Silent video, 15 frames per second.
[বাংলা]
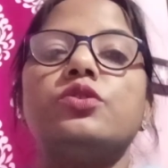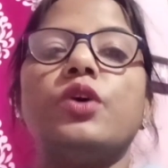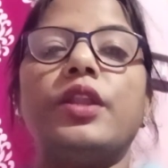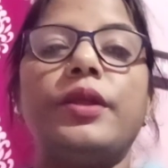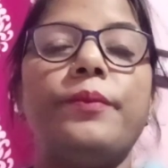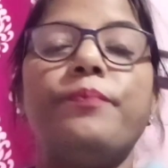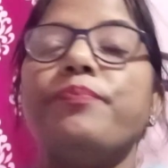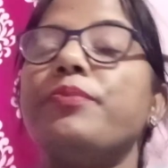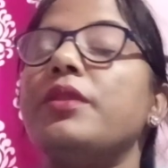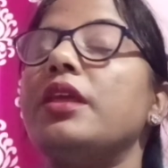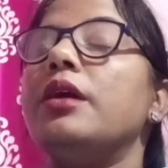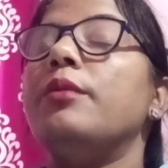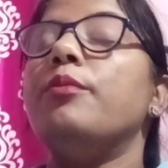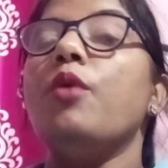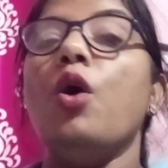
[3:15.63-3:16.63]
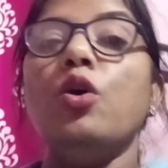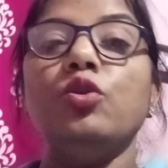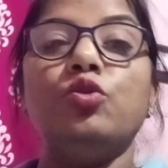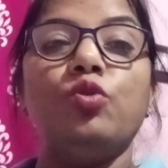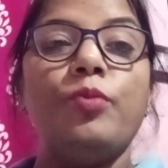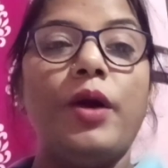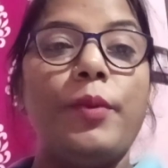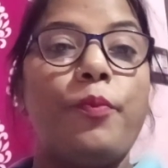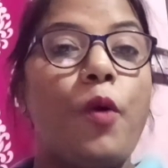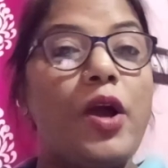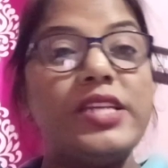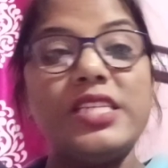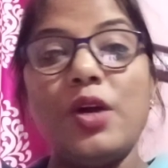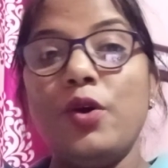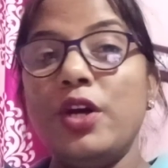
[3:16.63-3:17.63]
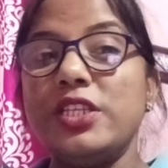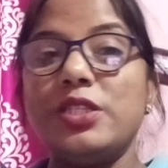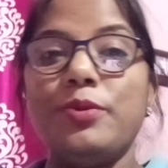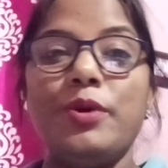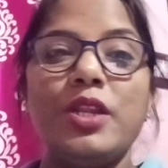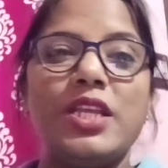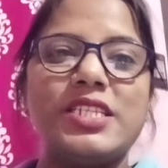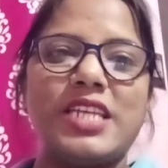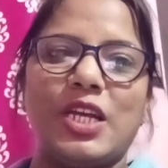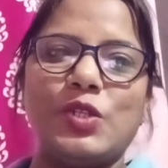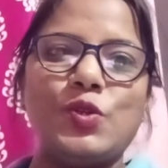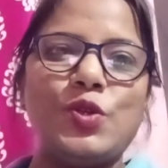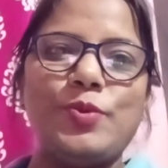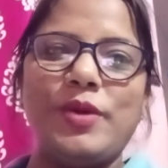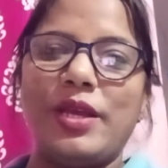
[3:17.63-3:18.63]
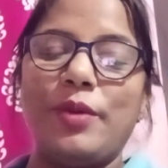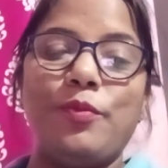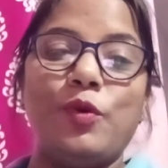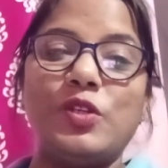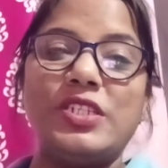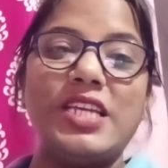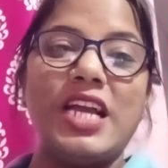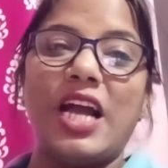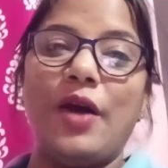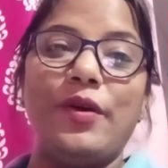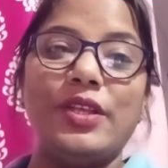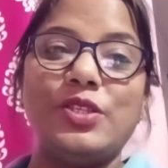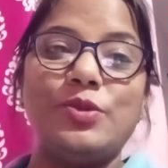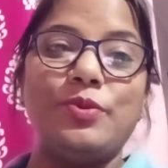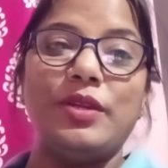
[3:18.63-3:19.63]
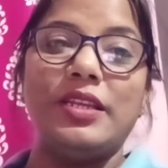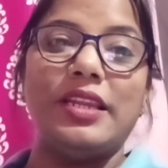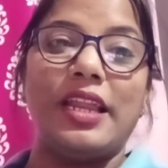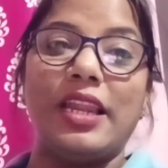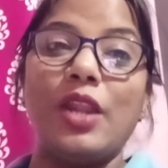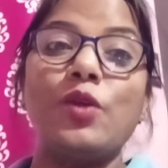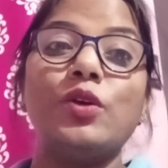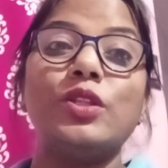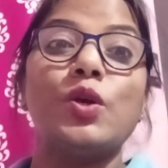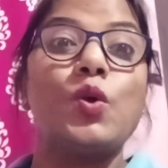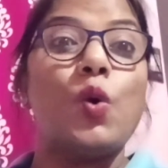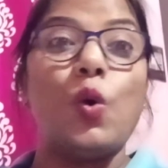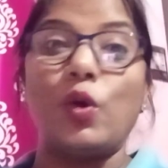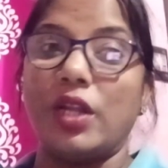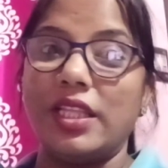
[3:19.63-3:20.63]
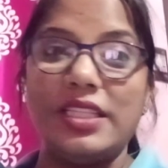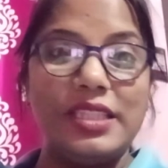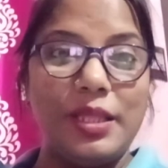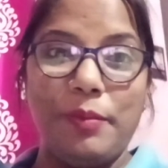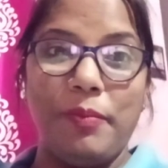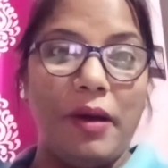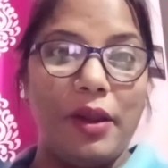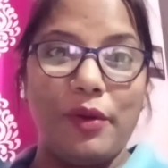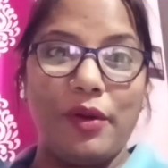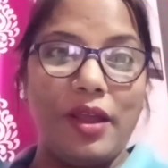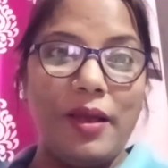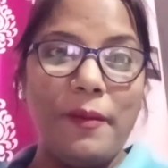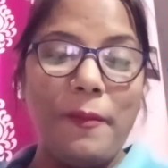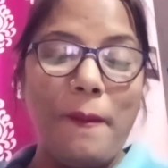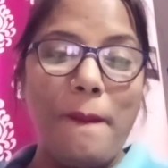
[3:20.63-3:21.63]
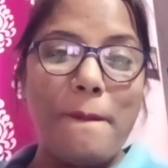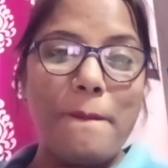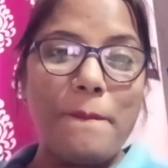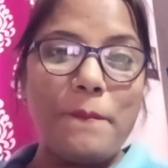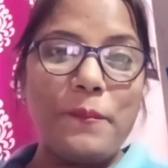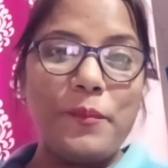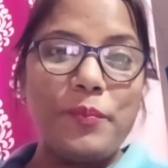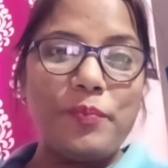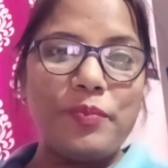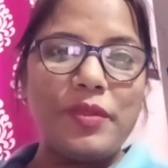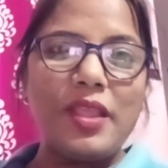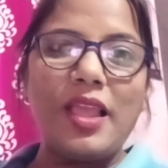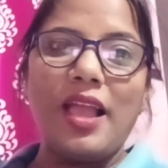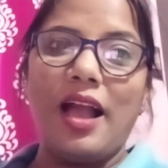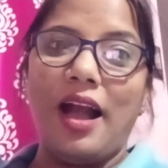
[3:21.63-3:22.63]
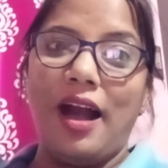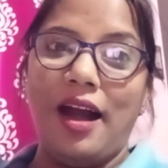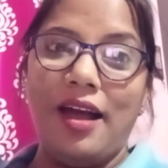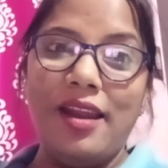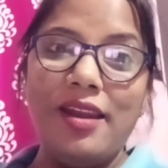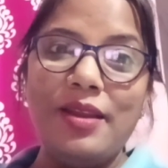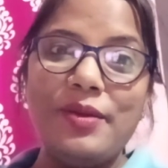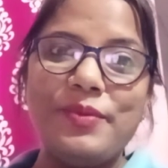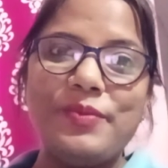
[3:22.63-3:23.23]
সরি মৌ তোমার পয়সা হয়েছে বলে শাশুড়ি মাকে বসিয়ে খাওয়াচ্ছে বলে নানান কথা খোটা দিতে পারো না আর